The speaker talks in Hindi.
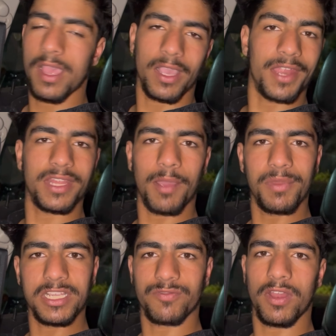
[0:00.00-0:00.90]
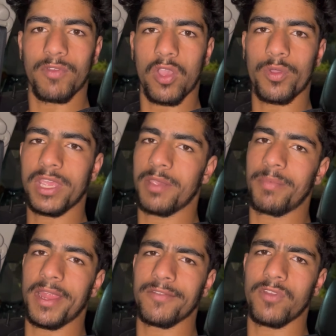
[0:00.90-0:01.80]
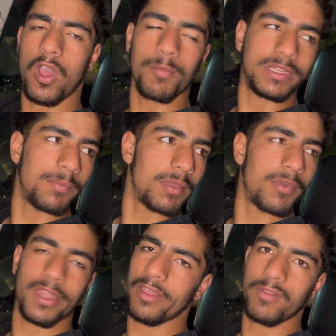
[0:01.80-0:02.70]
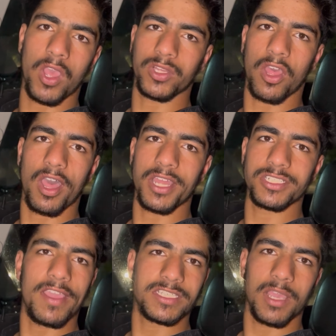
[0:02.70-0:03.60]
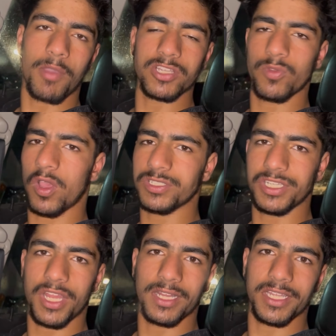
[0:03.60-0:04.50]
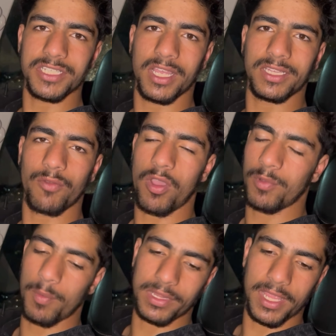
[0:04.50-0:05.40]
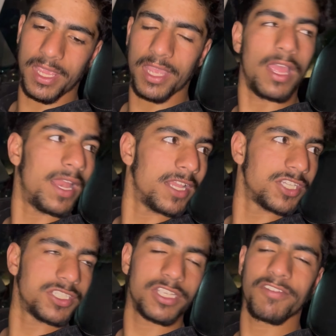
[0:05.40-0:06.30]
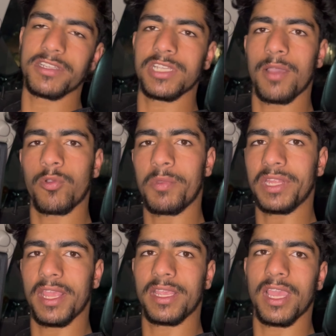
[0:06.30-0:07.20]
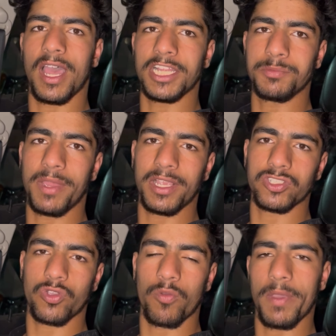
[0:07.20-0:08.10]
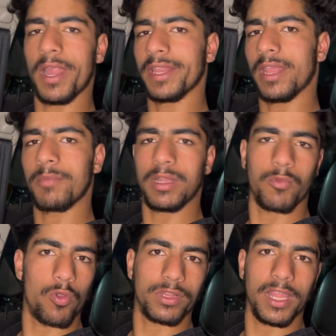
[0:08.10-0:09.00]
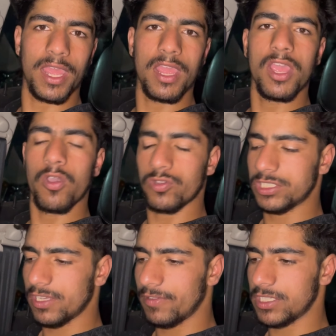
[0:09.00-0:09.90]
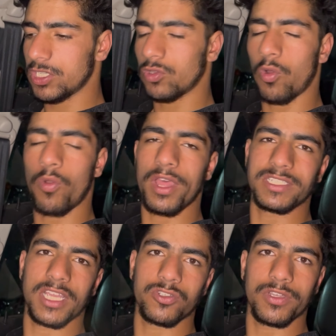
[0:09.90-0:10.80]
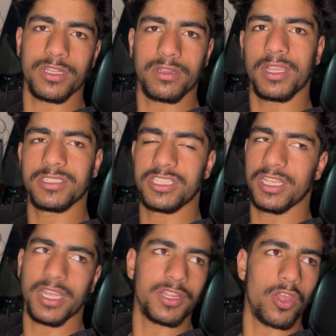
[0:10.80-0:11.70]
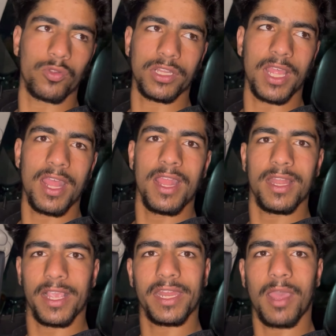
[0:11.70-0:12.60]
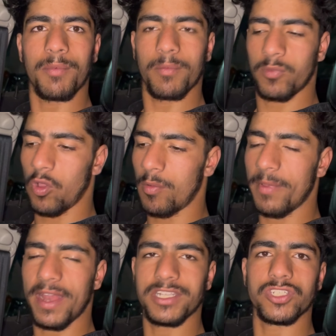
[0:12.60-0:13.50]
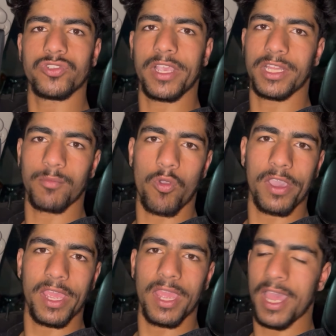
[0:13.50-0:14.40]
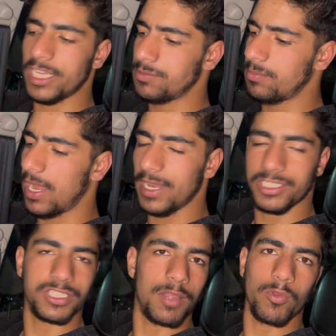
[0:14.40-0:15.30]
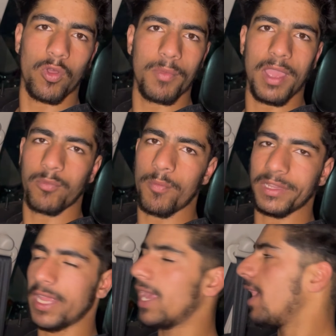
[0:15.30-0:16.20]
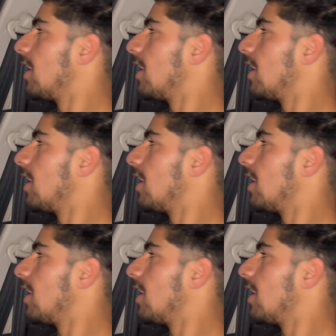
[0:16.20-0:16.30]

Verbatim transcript: करते आपने इस वाले ब्लॉग को यही पेंट ब्लॉग मतलब कि बर्थडे ब्लॉग था आज ऐसे हम आज ब्लॉग्स नहीं डालते ज़्यादातर वो आपको बताइए इलेक्शन की वजह से आपको पता है कि आज बाइक्स को पकड़ते मतलब रोकते हैं उसकी वजह से थोड़ा सा जो है सीन गंदा होता था लेकिन अब पुलवा में इलेक्शन जो है ख़त्म हो गए आज इलेक्शन था पुलवा में आपको पता ही है